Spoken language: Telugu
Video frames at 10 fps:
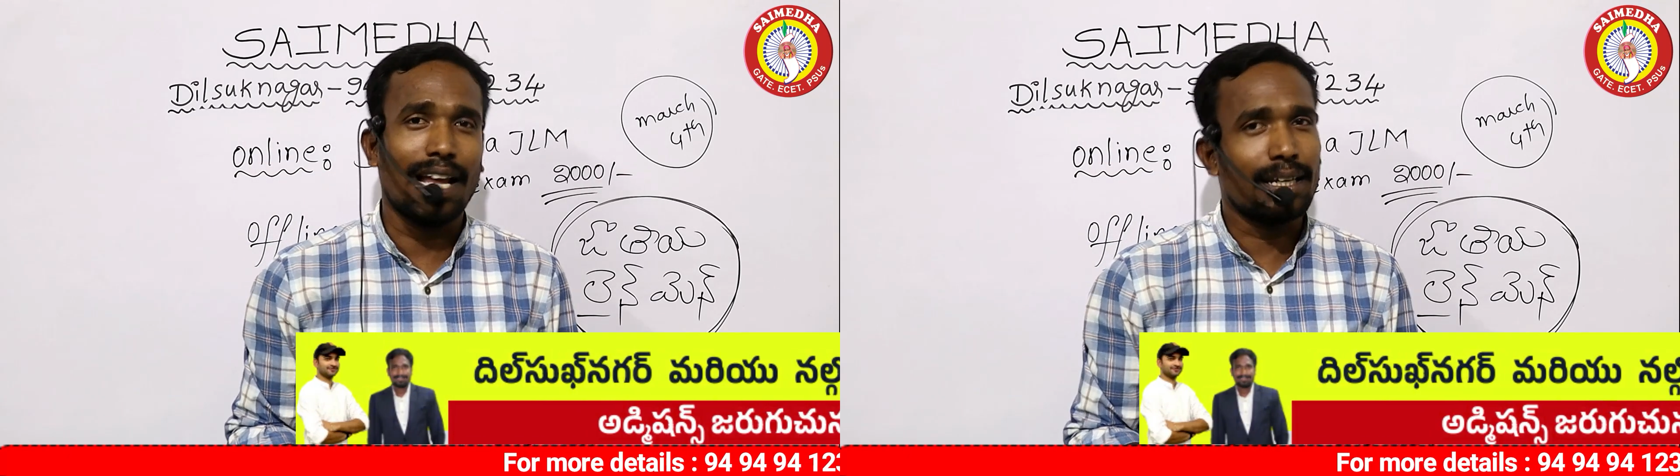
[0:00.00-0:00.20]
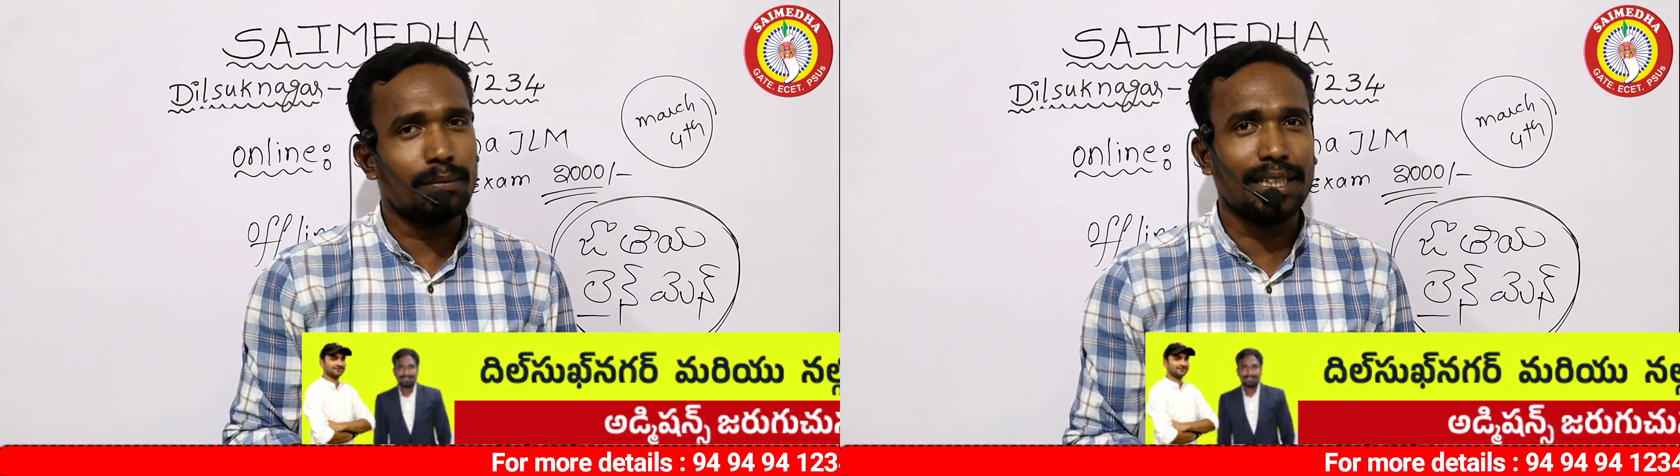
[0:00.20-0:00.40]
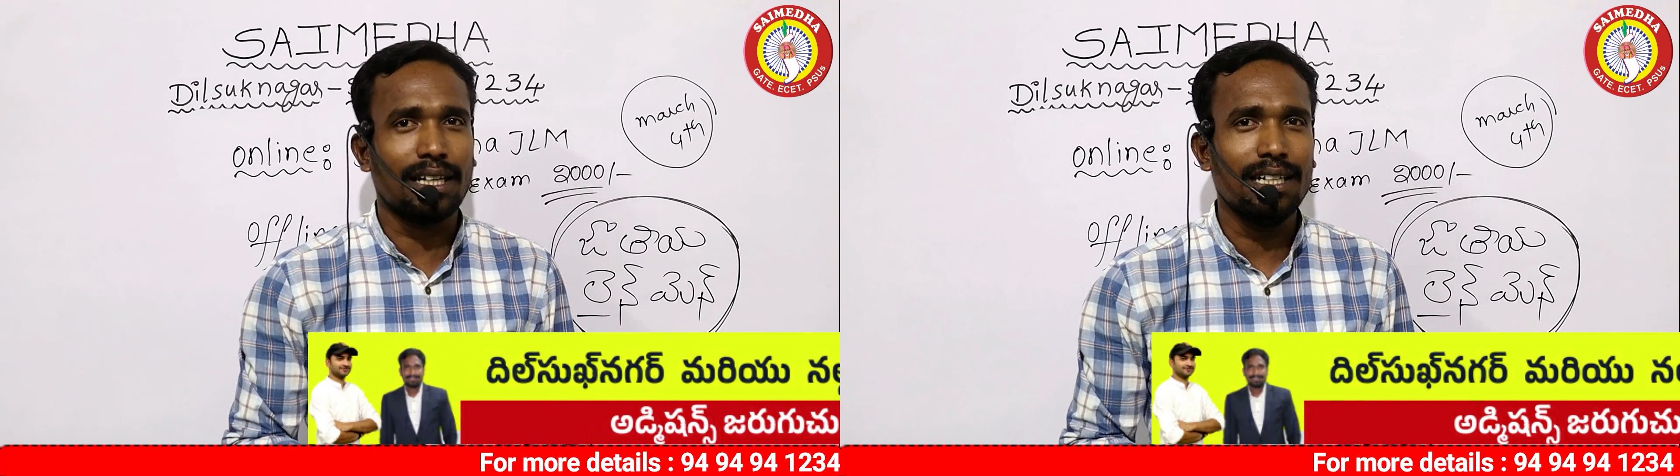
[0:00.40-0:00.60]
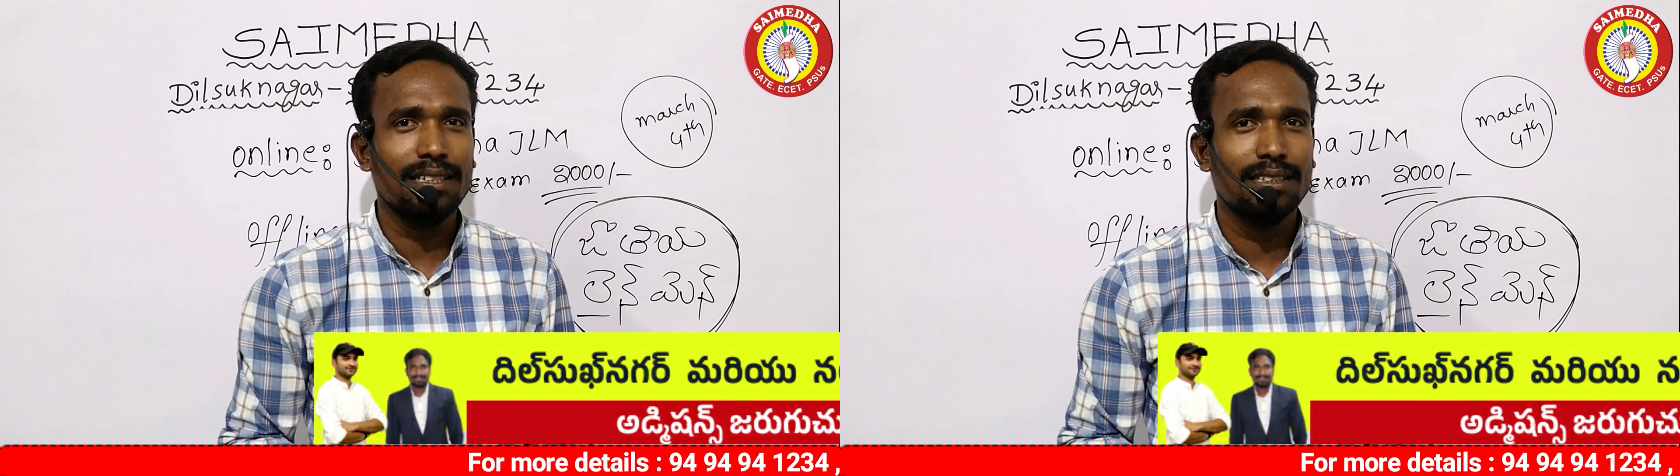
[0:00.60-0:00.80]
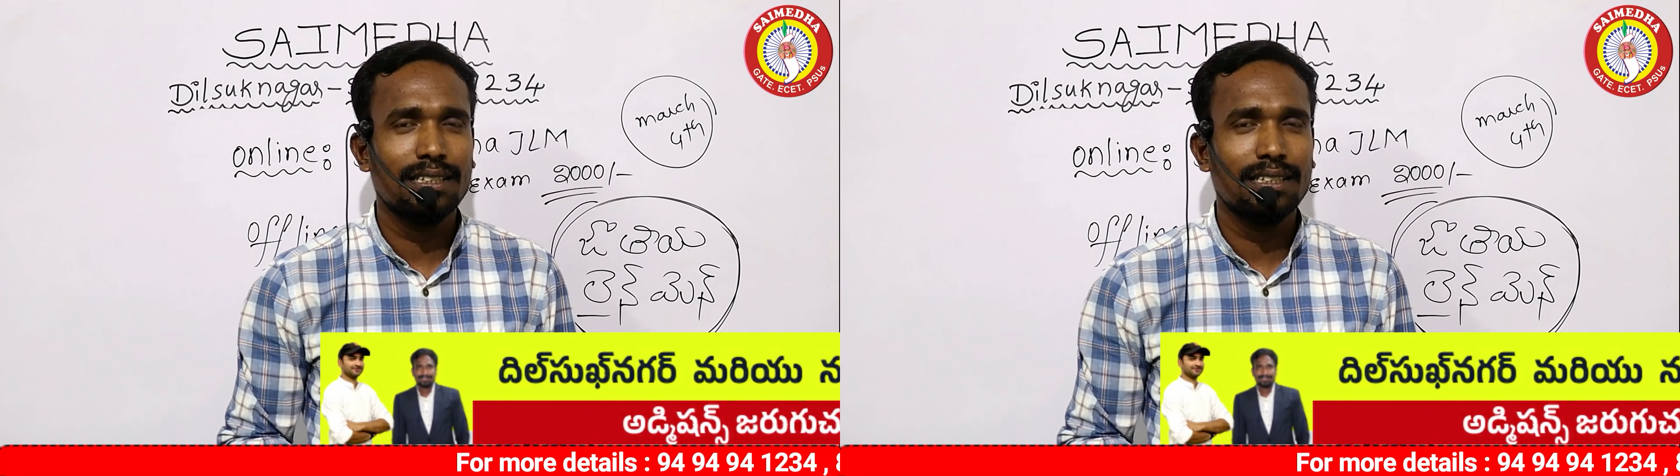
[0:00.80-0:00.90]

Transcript: లైన్ మెన్గా